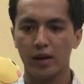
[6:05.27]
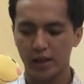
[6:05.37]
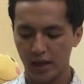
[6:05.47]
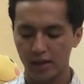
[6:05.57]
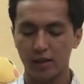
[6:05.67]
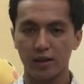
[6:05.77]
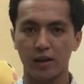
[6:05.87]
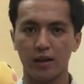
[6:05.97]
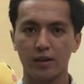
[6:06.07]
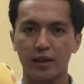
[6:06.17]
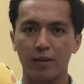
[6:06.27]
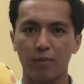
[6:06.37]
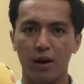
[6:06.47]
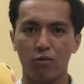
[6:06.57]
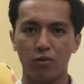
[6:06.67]
cái chai rực rỡ sắc
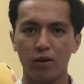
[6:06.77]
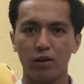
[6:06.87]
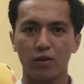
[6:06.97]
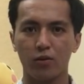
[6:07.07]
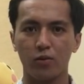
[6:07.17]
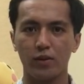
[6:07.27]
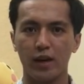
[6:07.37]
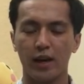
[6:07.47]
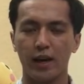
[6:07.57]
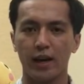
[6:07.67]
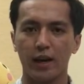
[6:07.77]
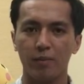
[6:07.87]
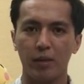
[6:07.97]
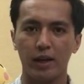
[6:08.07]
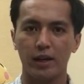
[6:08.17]
màu nhất của nhà
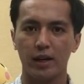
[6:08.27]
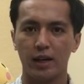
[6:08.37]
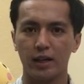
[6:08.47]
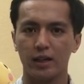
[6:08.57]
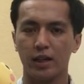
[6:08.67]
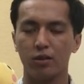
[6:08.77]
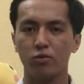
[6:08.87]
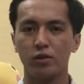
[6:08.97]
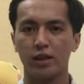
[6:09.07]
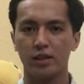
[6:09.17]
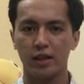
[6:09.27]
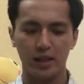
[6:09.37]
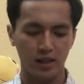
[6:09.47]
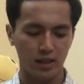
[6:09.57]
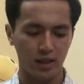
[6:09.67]
Amen là chai Ultra
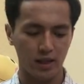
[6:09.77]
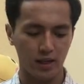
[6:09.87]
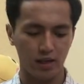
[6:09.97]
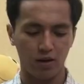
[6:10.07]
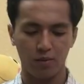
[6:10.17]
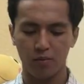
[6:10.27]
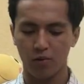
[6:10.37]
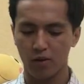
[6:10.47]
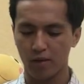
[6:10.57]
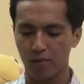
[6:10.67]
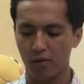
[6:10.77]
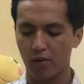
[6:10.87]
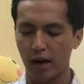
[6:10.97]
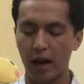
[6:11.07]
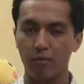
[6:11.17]
Z thì cái này có một cái
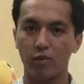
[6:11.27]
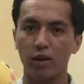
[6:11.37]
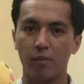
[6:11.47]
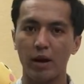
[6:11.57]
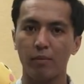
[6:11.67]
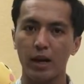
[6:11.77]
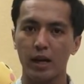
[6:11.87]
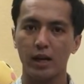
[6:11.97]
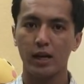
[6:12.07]
màu cam rất là bắt mắt